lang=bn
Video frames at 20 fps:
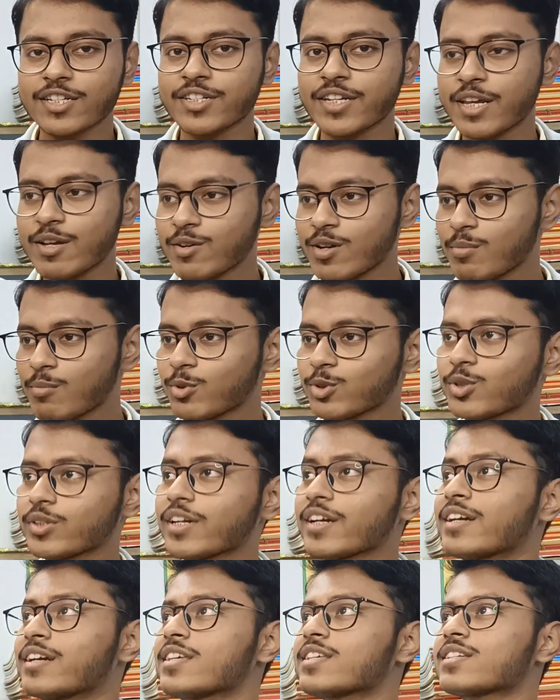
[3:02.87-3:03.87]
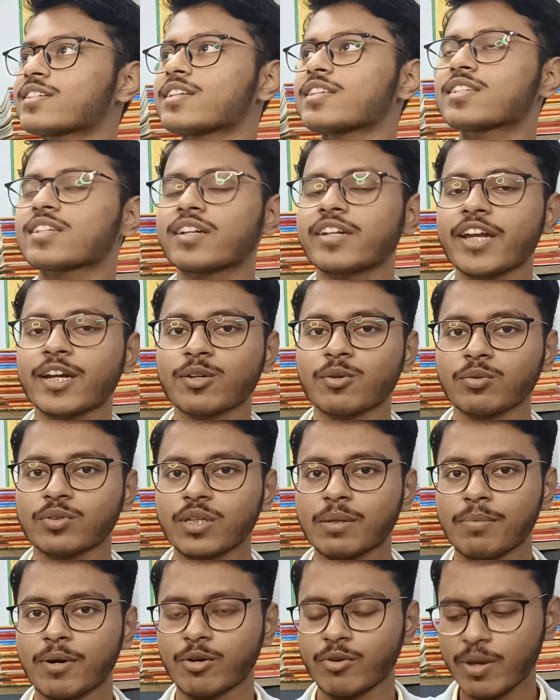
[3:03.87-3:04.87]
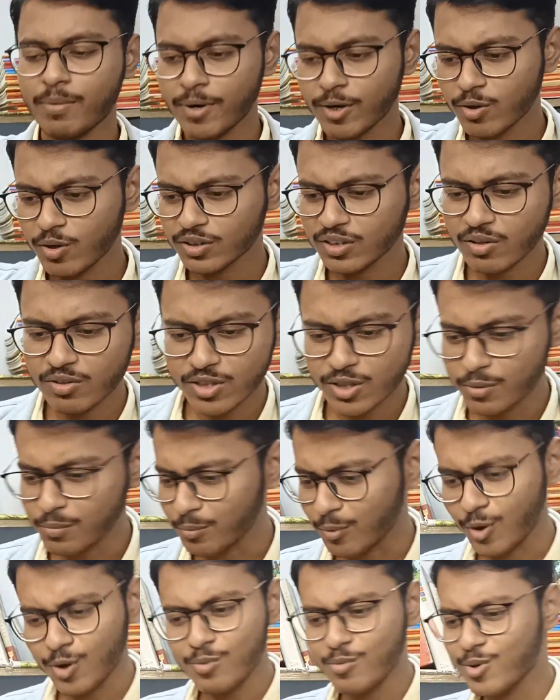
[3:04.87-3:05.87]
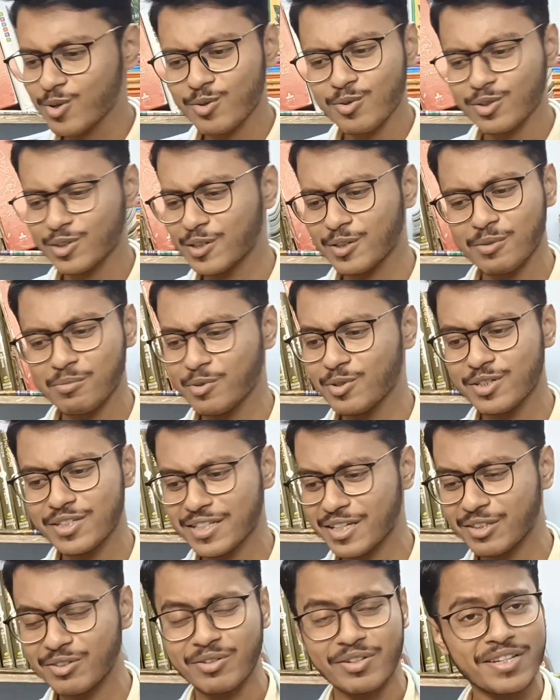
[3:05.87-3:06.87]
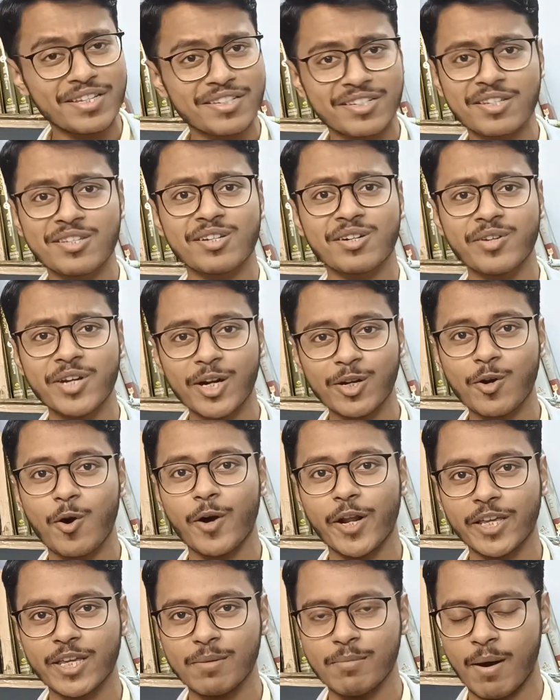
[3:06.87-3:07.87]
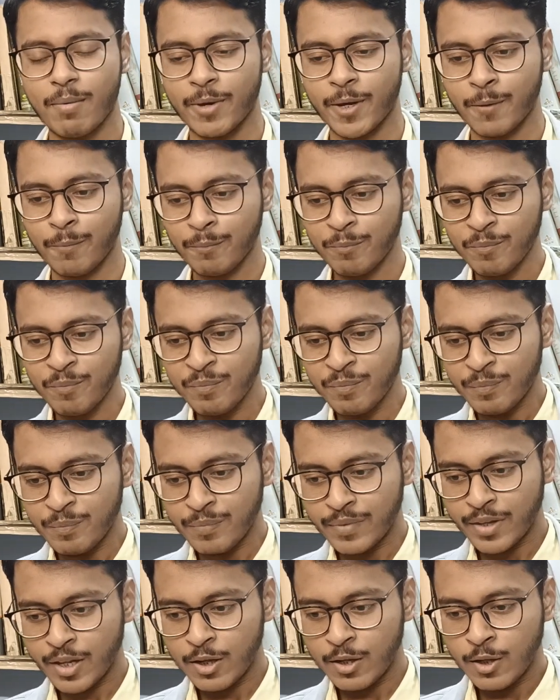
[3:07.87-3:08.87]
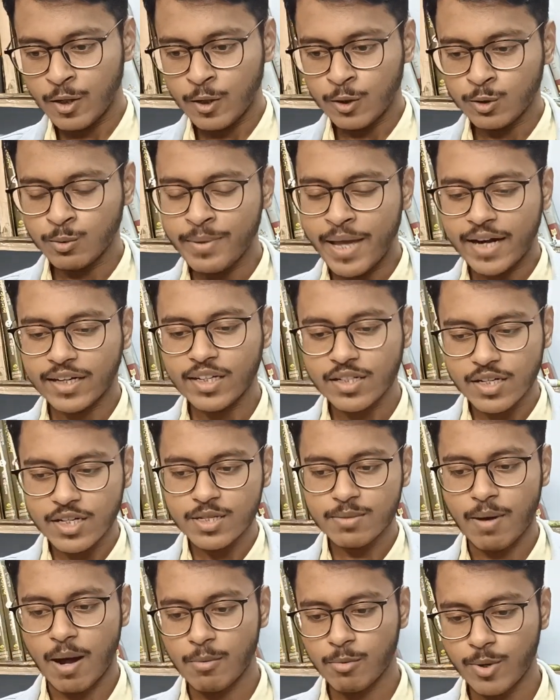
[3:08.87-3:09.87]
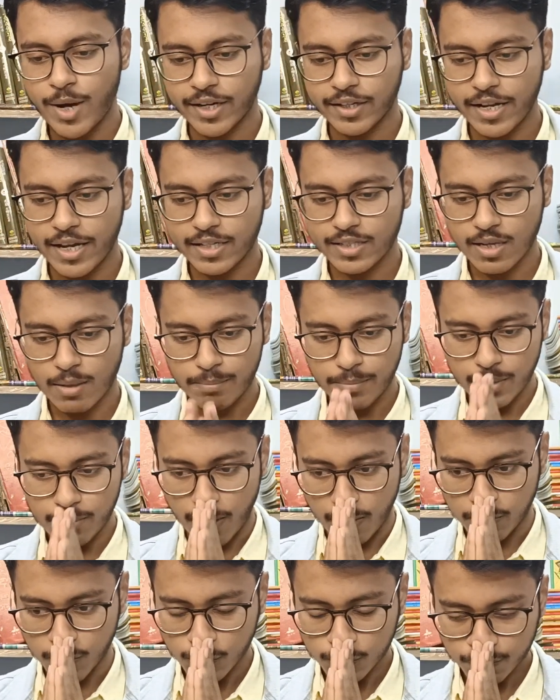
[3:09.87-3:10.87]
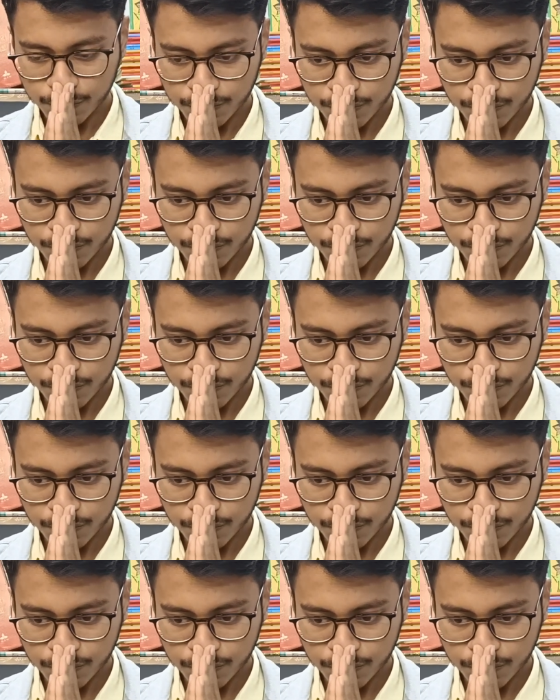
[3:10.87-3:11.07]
আছে সেইগুলোর মধ্যে থেকে ডিস্টেন্স ক্রিয়েট করতে পারো এবার কথা হচ্ছে বড় বড় কথা তো বলছি কিন্তু ডিস্টেন্স ক্রিয়েট করে কীভাবে তুমি একটা জিনিস ভাবো একটা এক্সাম্পল ভাবো